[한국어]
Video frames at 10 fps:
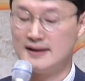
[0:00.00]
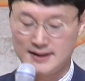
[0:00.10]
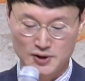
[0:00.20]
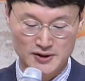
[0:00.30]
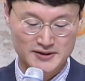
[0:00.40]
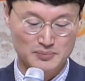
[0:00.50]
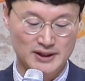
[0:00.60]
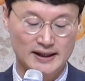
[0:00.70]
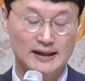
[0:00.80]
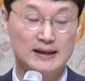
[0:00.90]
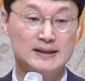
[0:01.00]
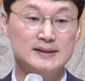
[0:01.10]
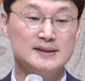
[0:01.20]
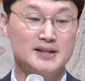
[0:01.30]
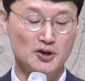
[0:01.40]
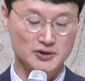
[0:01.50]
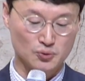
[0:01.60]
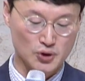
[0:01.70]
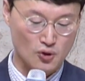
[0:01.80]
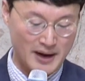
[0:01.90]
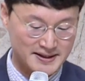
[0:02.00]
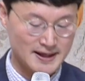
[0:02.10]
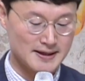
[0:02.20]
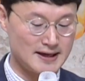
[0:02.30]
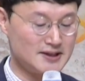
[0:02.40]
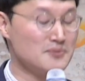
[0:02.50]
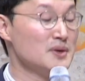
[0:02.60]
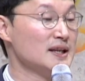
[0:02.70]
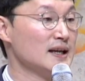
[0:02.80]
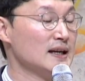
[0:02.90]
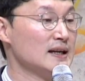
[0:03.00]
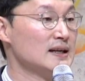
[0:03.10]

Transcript: 그렇습니다. 이것은 우리도 마찬가지입니다.